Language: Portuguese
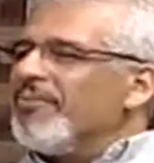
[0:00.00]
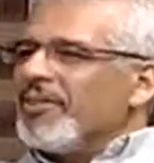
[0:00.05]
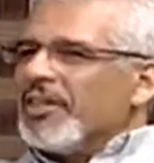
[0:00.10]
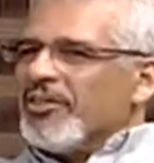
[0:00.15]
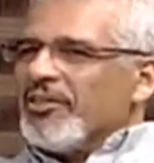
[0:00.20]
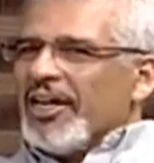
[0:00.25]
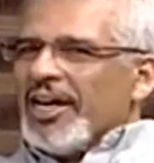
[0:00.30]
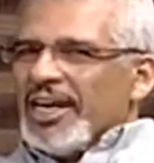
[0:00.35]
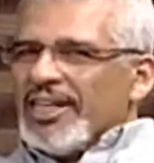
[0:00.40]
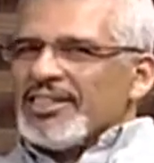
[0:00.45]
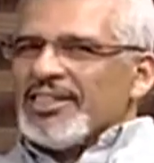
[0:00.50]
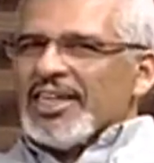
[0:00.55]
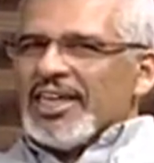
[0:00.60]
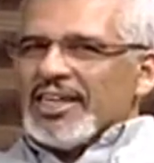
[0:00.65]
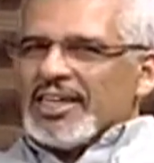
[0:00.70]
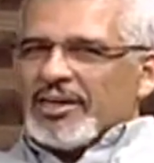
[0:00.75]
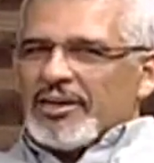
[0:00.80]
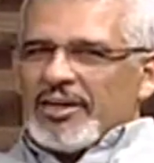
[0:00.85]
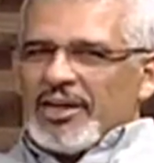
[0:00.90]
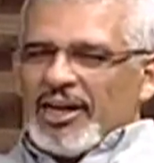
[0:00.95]
Né? Essa
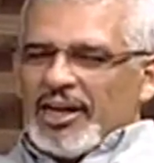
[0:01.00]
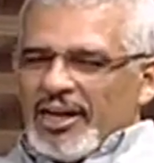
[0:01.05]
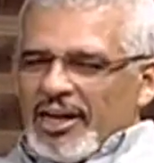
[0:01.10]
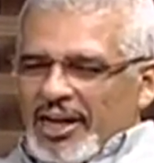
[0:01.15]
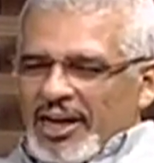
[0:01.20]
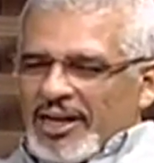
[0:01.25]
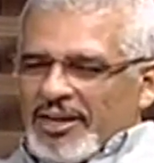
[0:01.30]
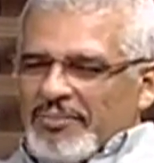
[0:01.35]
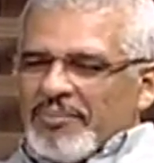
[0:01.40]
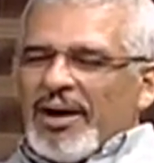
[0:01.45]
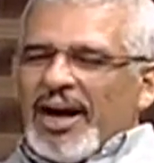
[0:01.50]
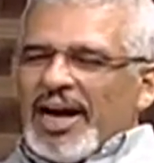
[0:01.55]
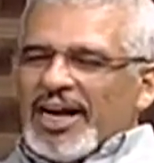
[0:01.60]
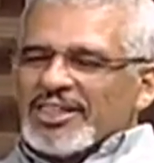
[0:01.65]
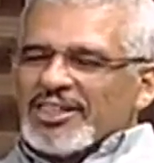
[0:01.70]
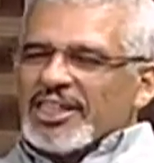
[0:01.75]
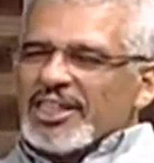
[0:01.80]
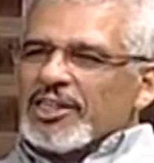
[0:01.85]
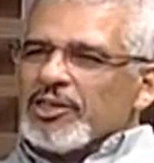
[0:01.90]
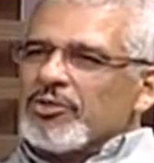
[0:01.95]
era a, a
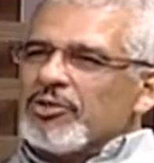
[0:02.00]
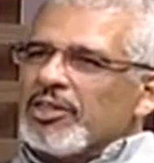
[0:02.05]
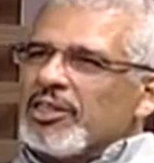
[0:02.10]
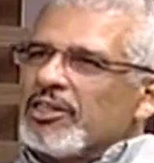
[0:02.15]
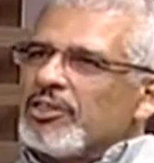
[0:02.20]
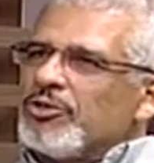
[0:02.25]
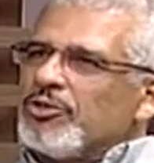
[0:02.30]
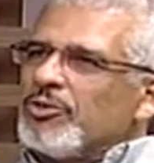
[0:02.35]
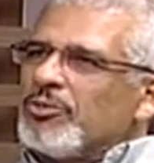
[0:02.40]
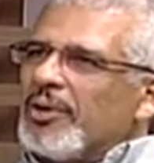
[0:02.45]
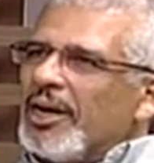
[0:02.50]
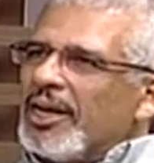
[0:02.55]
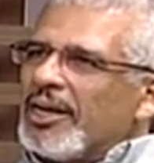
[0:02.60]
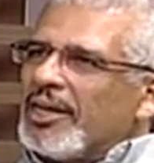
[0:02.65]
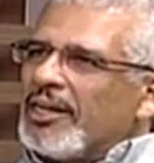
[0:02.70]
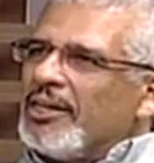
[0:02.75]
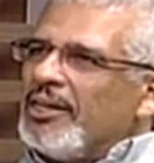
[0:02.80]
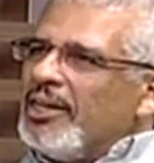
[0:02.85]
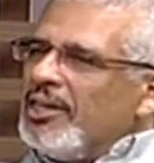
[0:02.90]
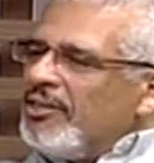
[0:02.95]
imagem que eu tinha de Ciomara.